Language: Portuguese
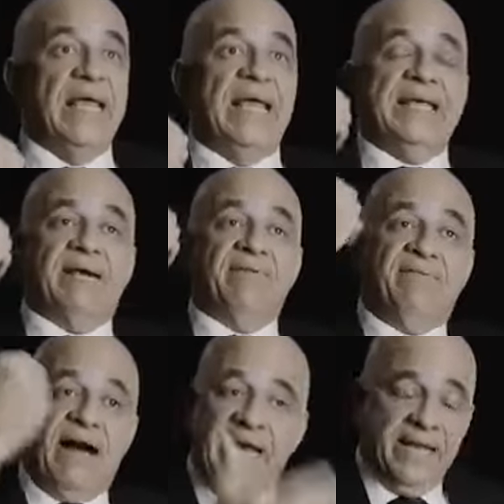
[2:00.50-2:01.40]
é que ela
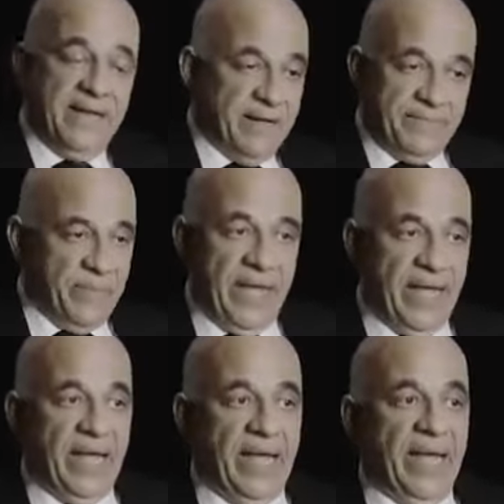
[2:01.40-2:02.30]
vai
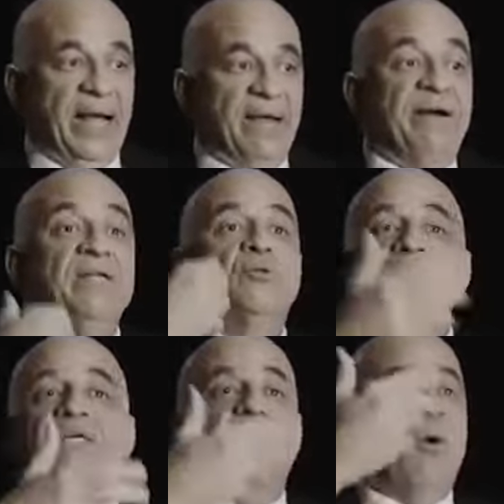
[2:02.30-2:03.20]
é, ela vai
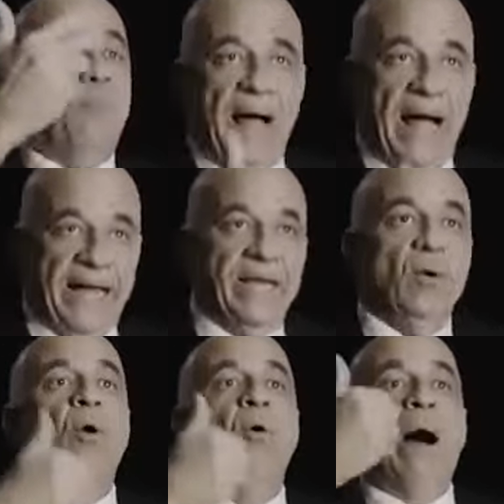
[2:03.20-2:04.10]
introjetar o pai
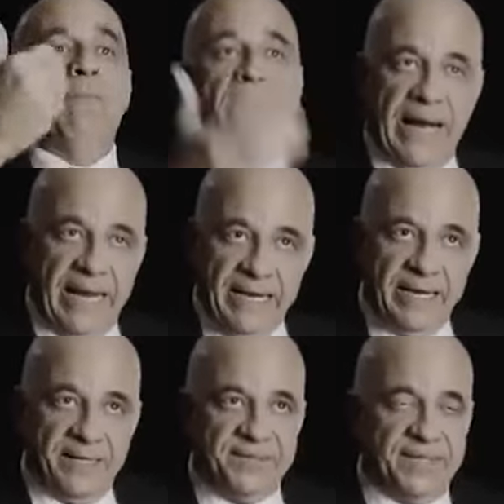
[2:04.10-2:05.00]
ou a mãe,
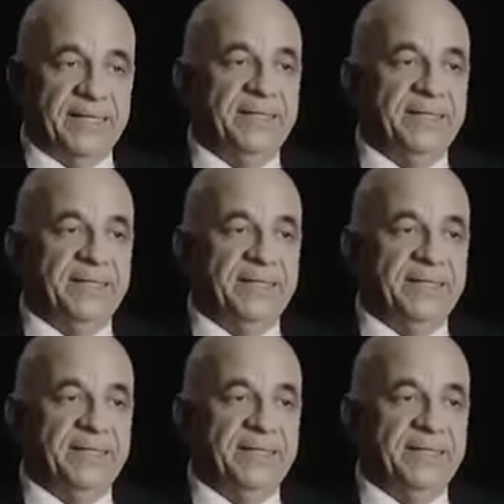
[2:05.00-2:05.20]
etc.